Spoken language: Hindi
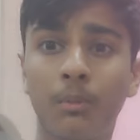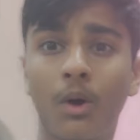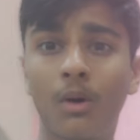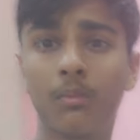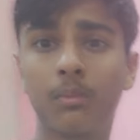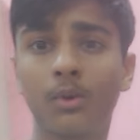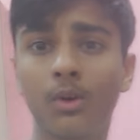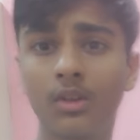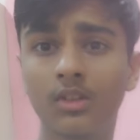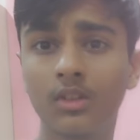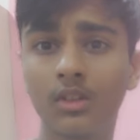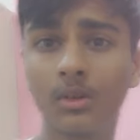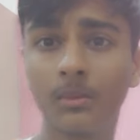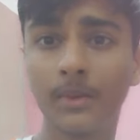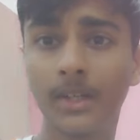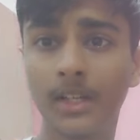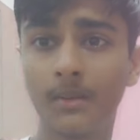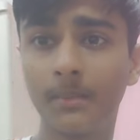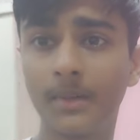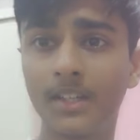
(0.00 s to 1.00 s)
पॉपकॉर्न तो
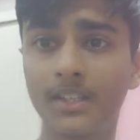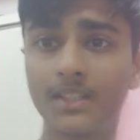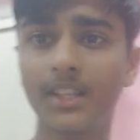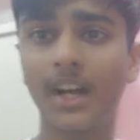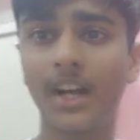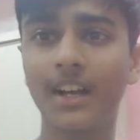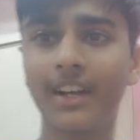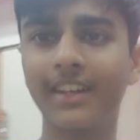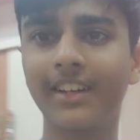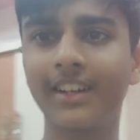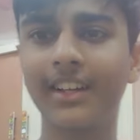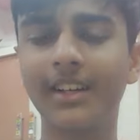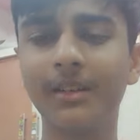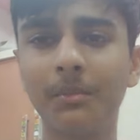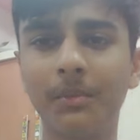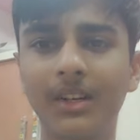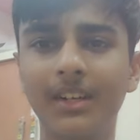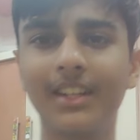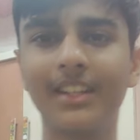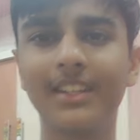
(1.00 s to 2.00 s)
मेरे पास आ गए
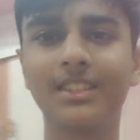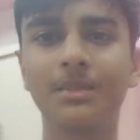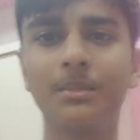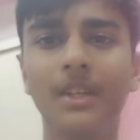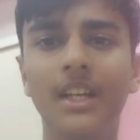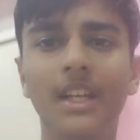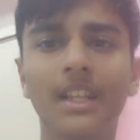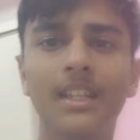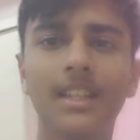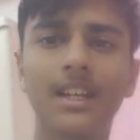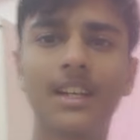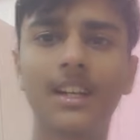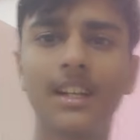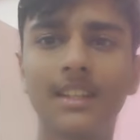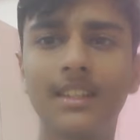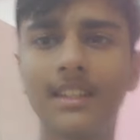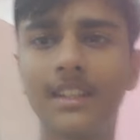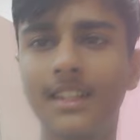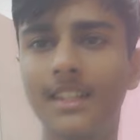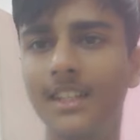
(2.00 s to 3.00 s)
हैं बट इसमें एक
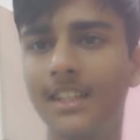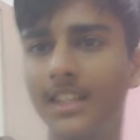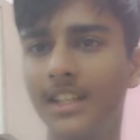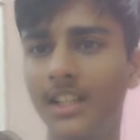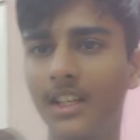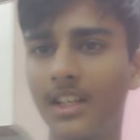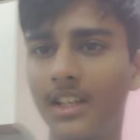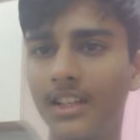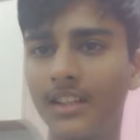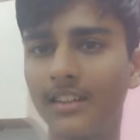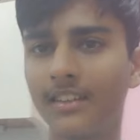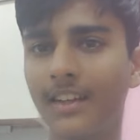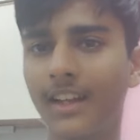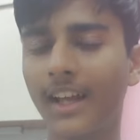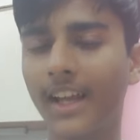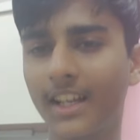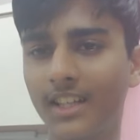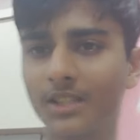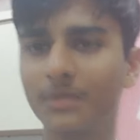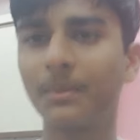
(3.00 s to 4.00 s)
दिक्कत है कि ये
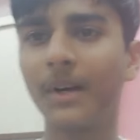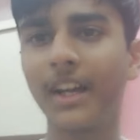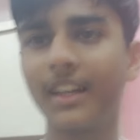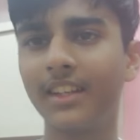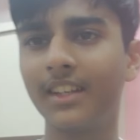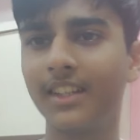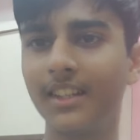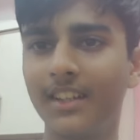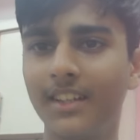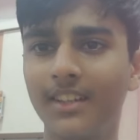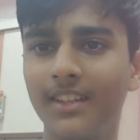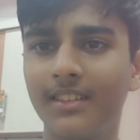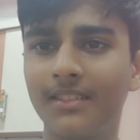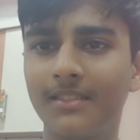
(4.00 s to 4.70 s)
एक्सपायरी है